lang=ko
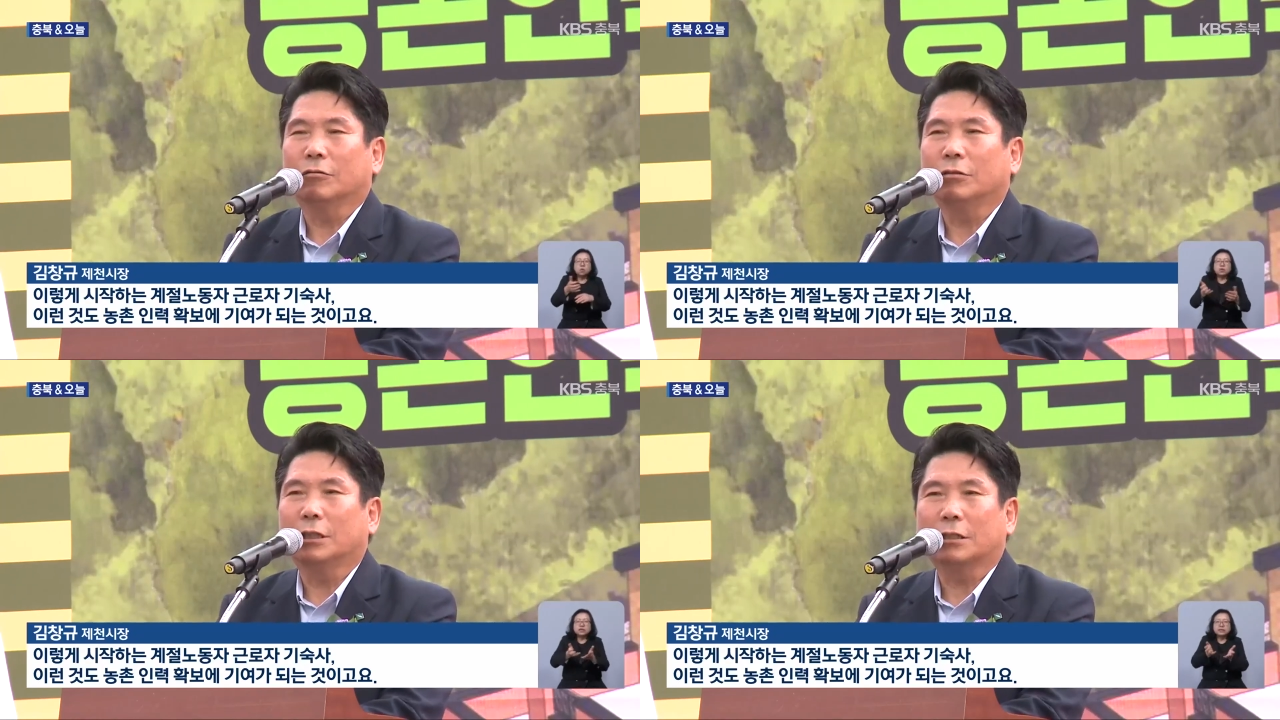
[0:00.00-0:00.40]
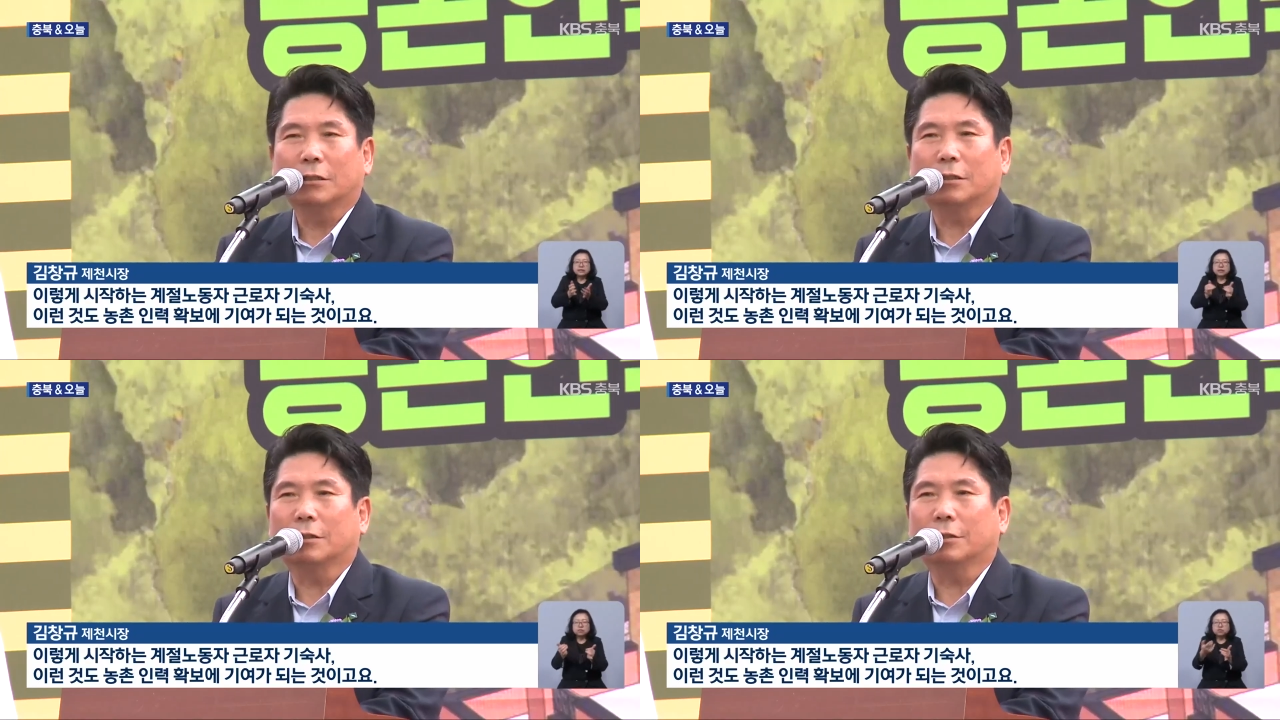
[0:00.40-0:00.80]
것도 이제
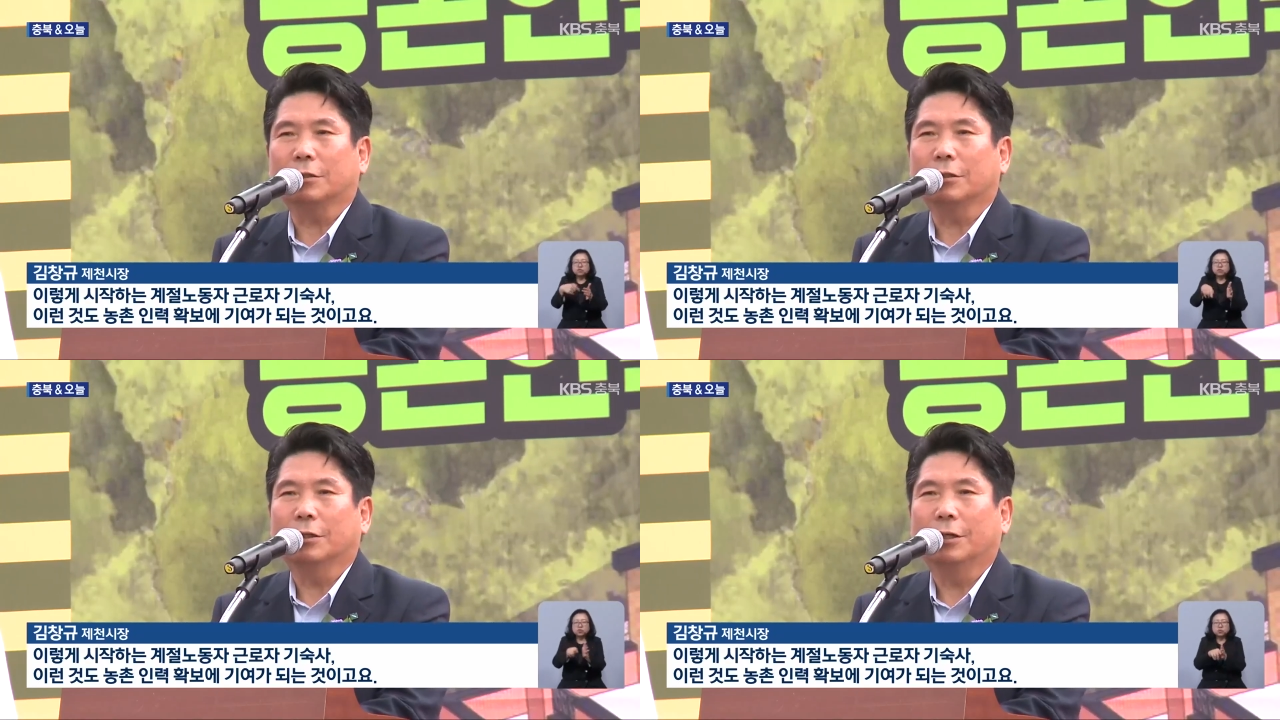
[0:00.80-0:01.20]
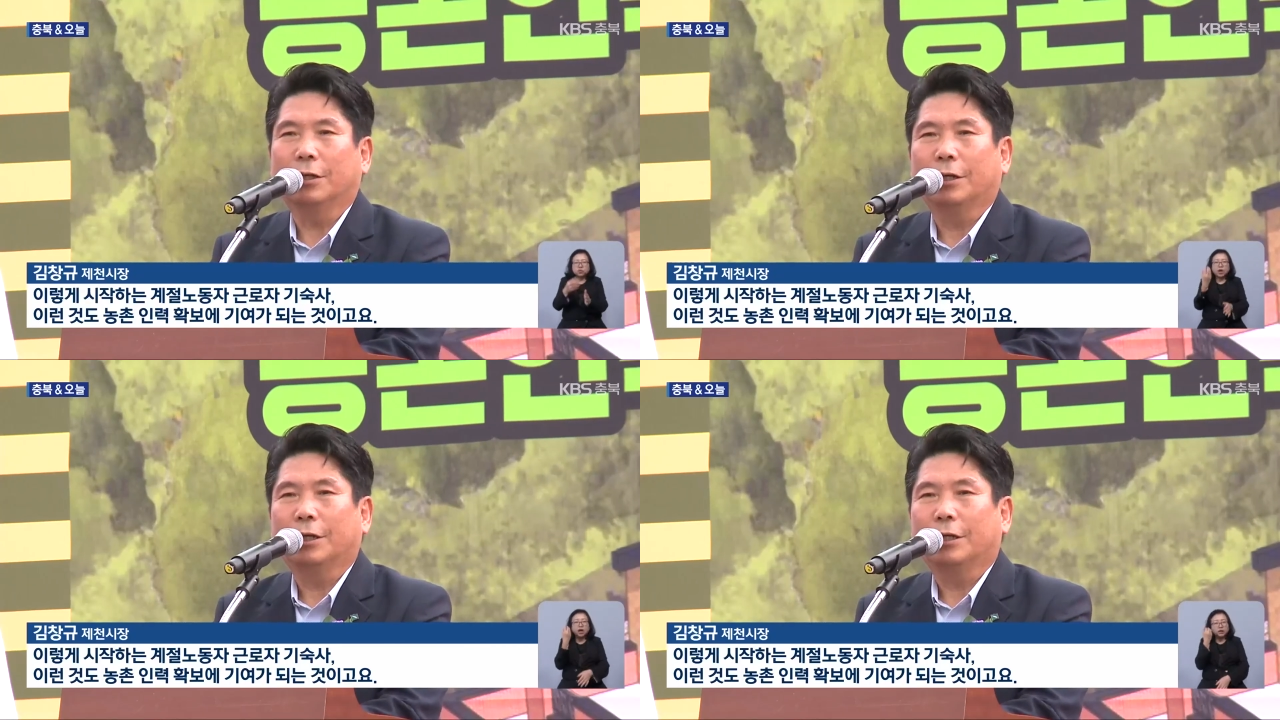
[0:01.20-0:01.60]
그런 그
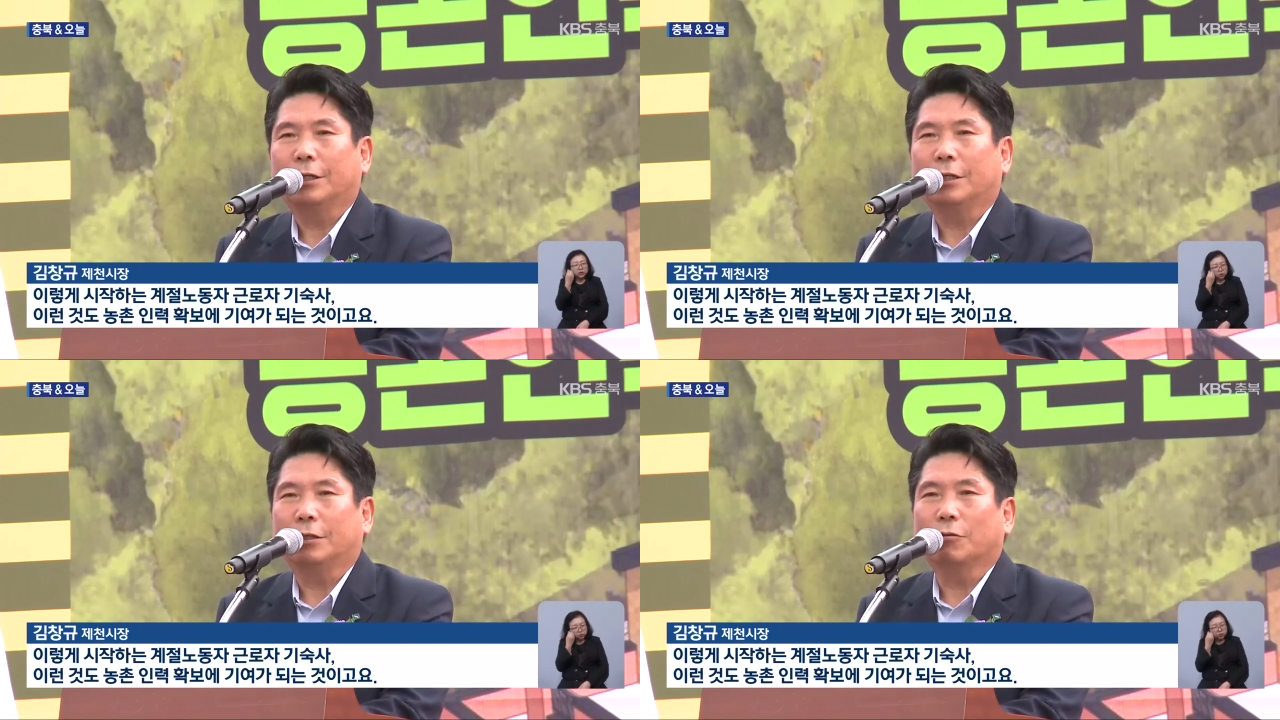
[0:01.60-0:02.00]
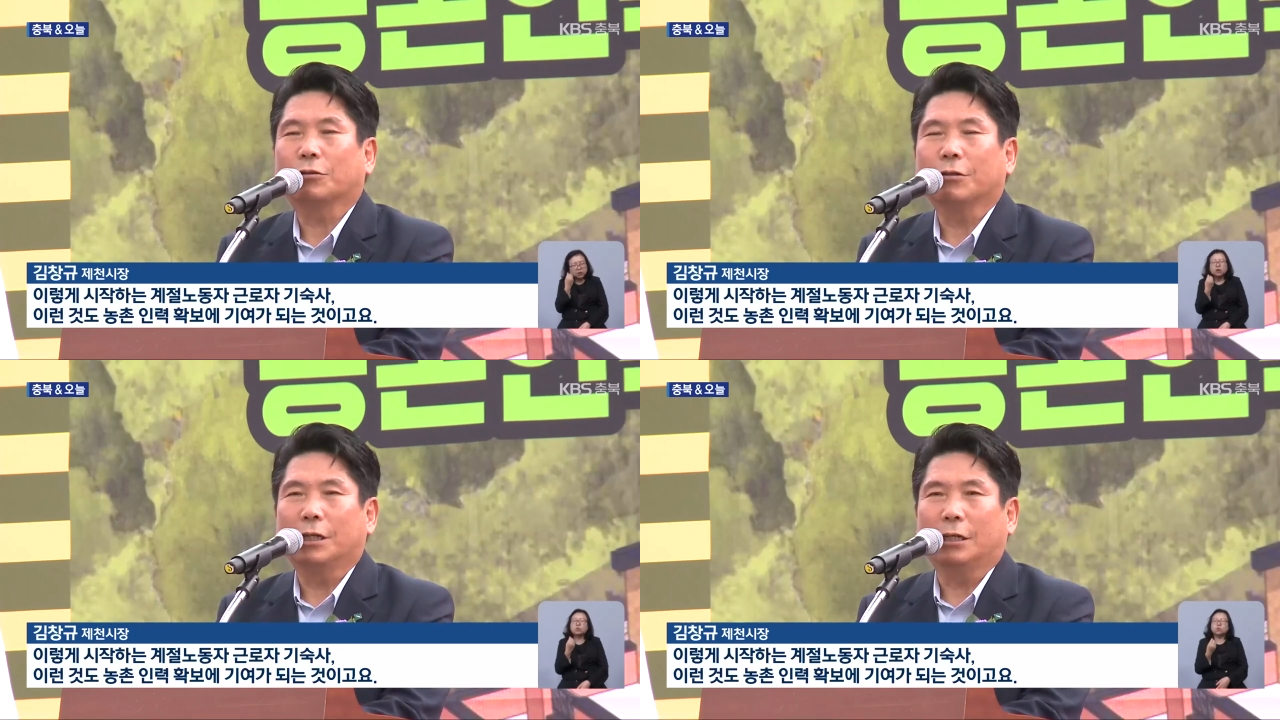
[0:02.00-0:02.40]

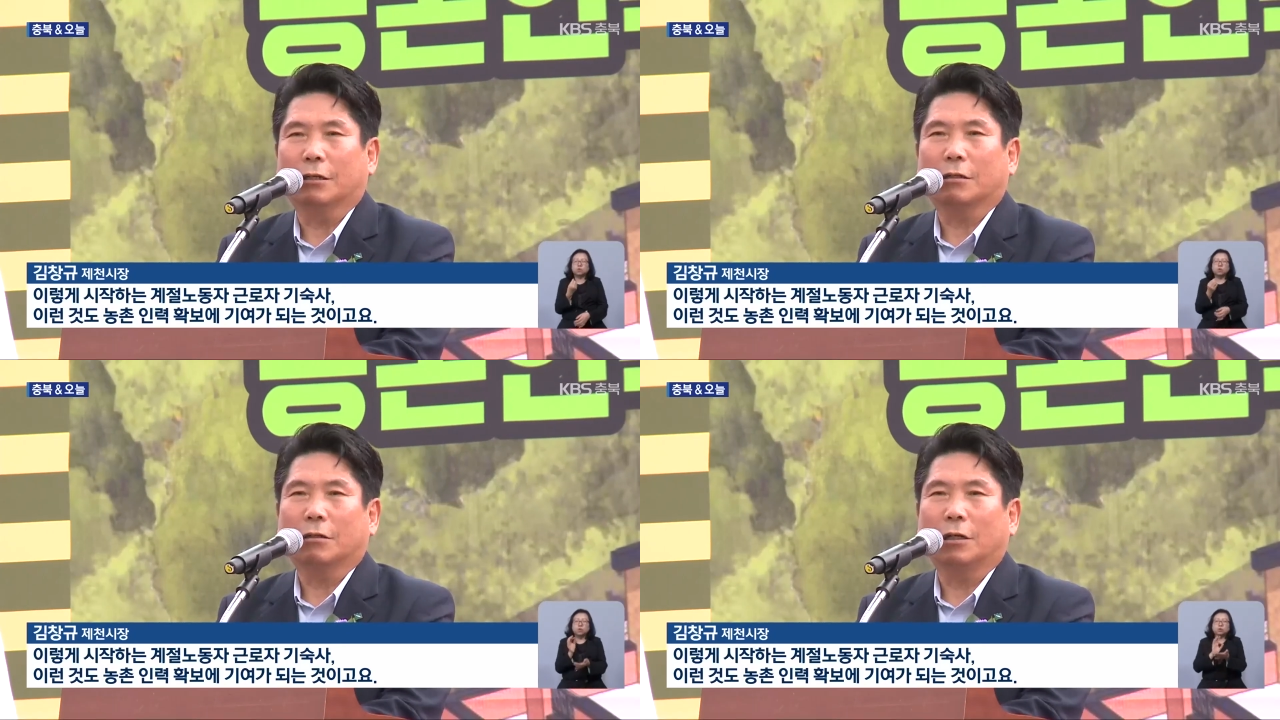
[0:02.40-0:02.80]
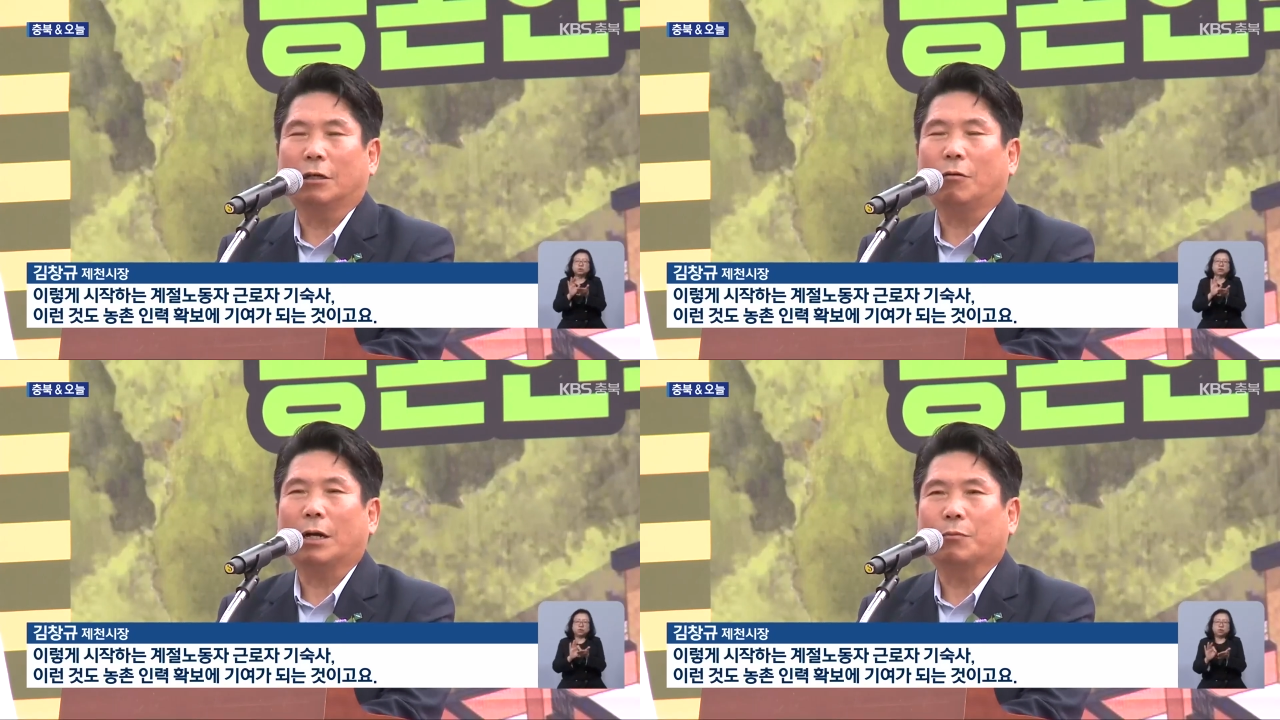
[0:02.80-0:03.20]
농촌 인력
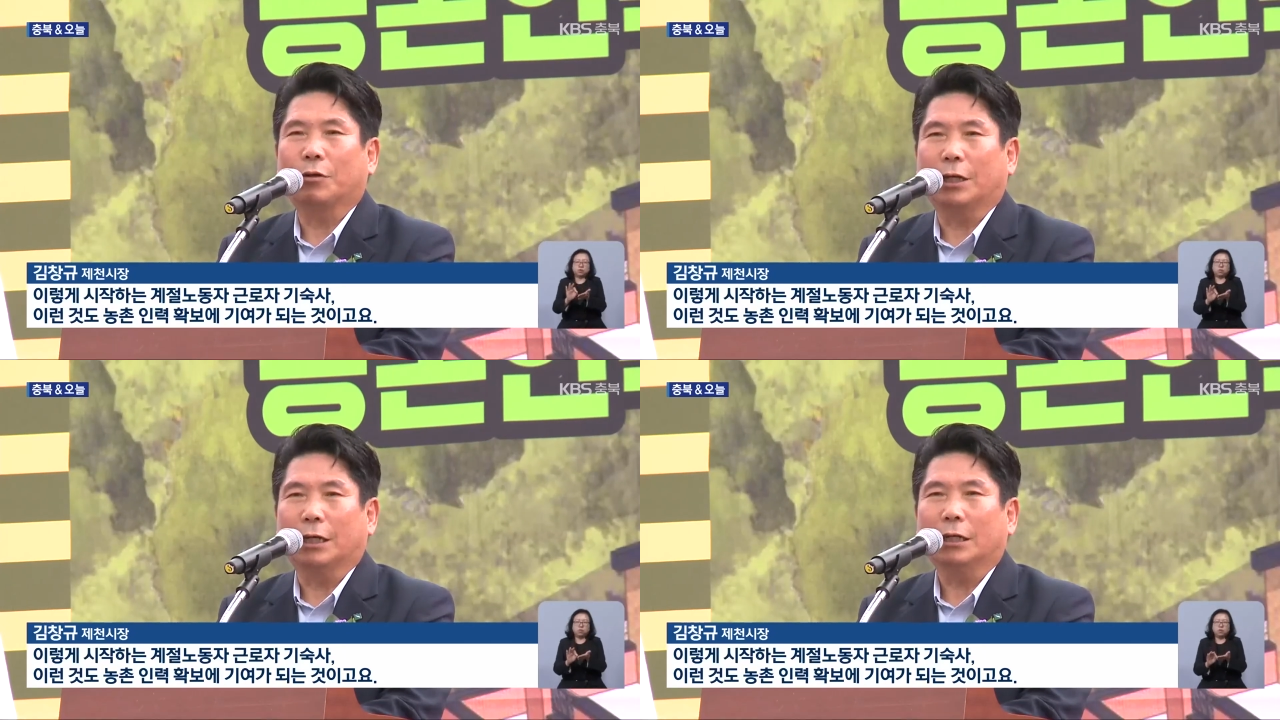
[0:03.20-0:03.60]
확보에